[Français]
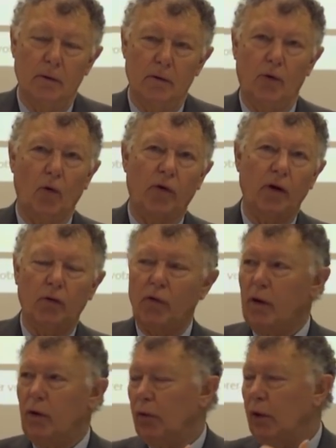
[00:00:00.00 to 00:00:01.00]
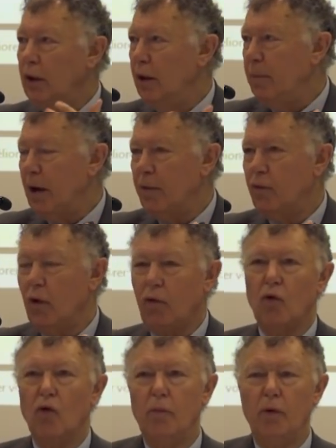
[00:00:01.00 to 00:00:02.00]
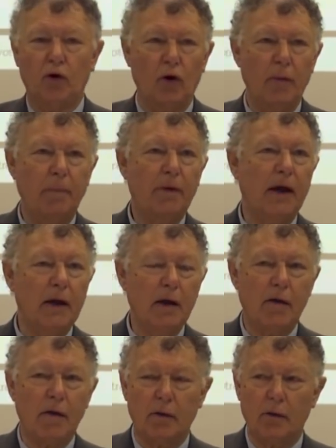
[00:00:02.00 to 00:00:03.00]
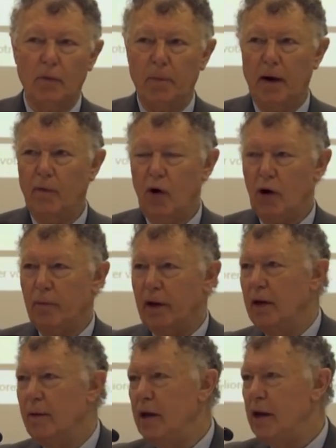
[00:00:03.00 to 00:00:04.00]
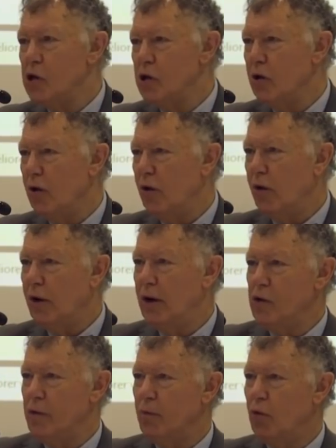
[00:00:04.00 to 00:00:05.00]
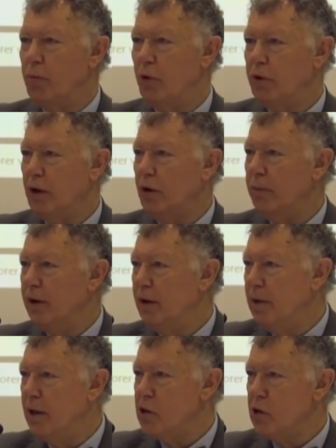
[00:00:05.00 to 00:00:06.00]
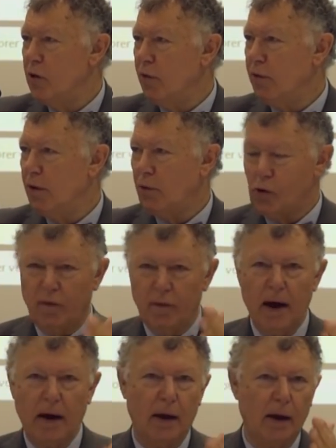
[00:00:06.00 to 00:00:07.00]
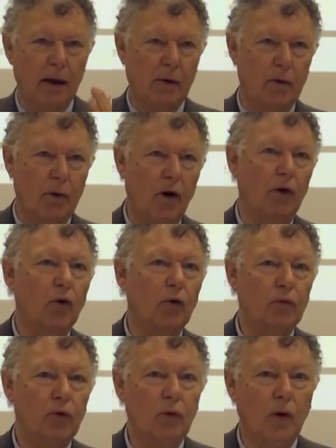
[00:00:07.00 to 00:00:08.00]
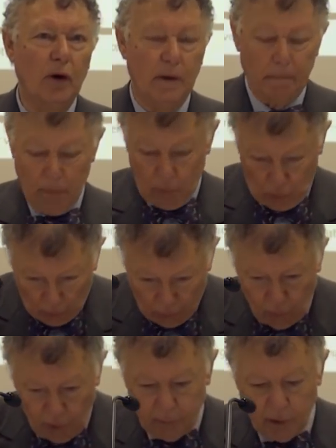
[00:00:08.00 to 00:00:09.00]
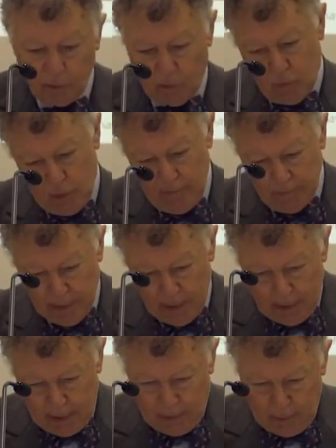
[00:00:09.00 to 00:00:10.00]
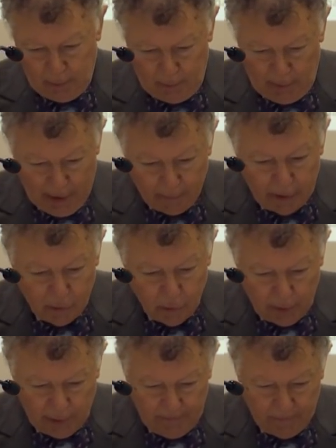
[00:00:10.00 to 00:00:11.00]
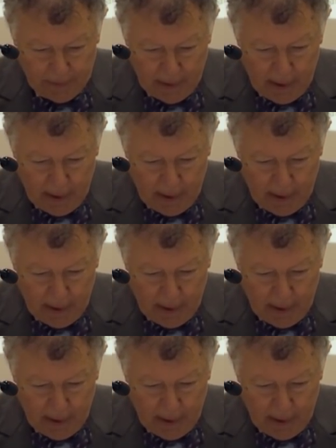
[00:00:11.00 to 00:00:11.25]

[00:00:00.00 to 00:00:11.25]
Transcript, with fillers: le Conseil de sécurité parfois se comporte comme un pianiste, parfois comme un déménageur. Et là, je vais me comporter comme un déménageur, c'est-à-dire que je vais marquer quelques grandes ruptures qu'on pourrait bien sûr euh, améliorer.